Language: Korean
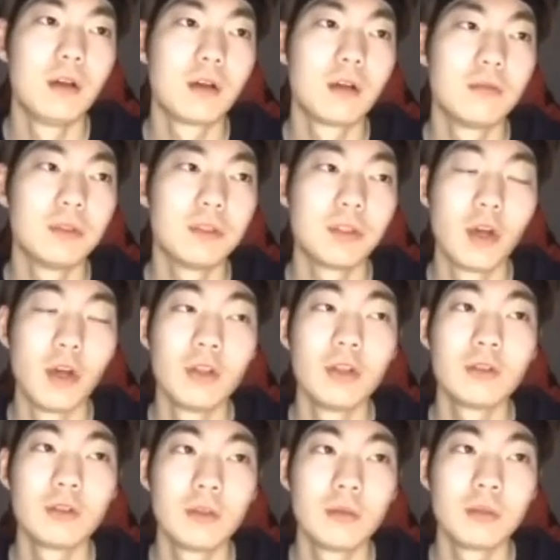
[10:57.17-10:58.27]
여러분들이
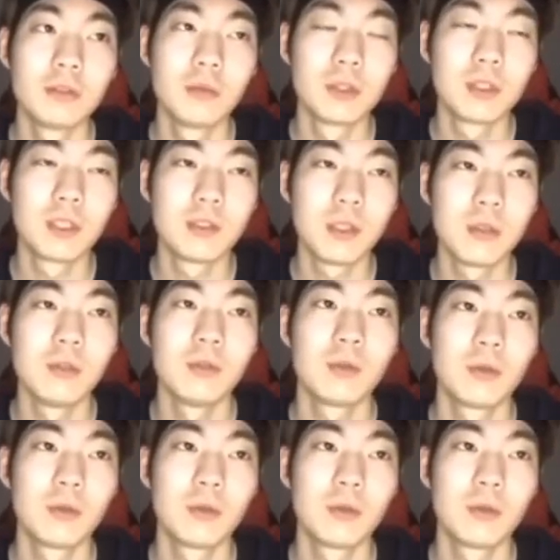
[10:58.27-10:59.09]
전혀 들어보지 못한 새로운